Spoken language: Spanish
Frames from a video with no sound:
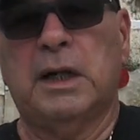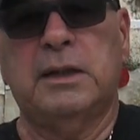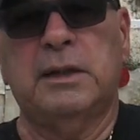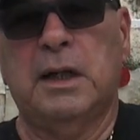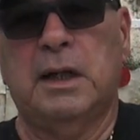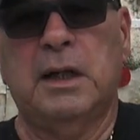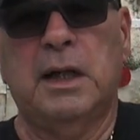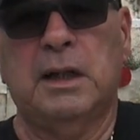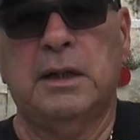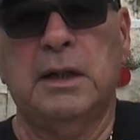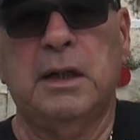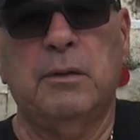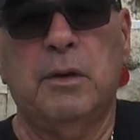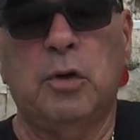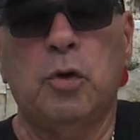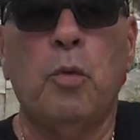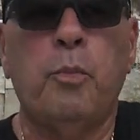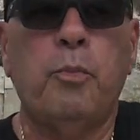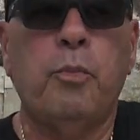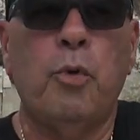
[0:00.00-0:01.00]
alternativa,
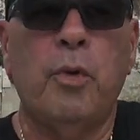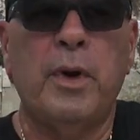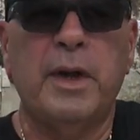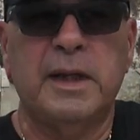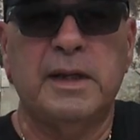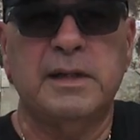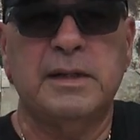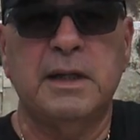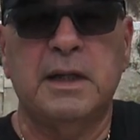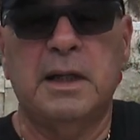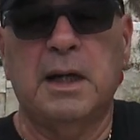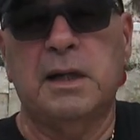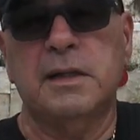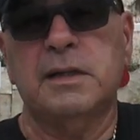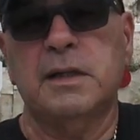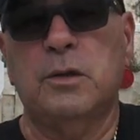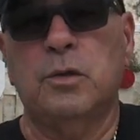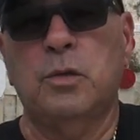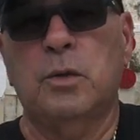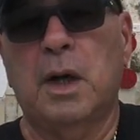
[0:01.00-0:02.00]
no puedes ir a
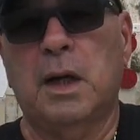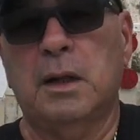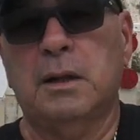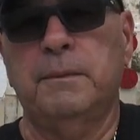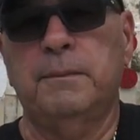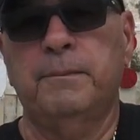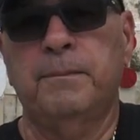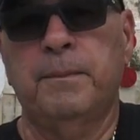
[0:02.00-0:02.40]
ese lugar,